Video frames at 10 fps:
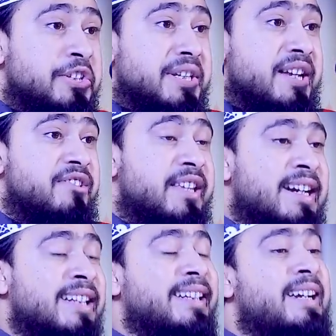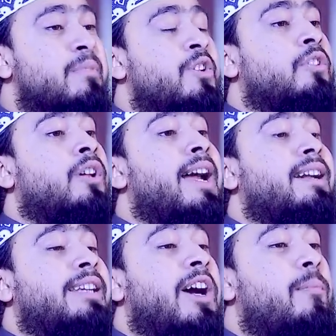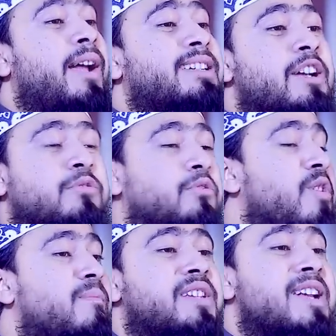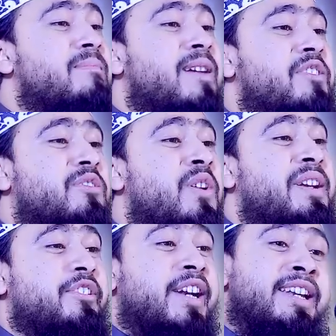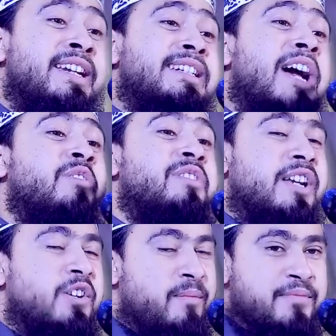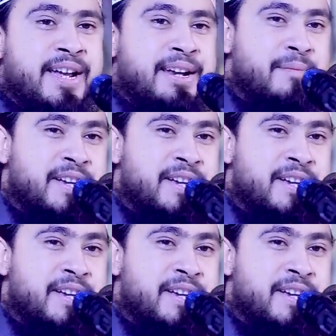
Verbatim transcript: জিনিস দেখা থেকে বিরত রাখতে হবে এটা শুধু রমজান মাস নয় ট্রেনিংটা হচ্ছে রমজান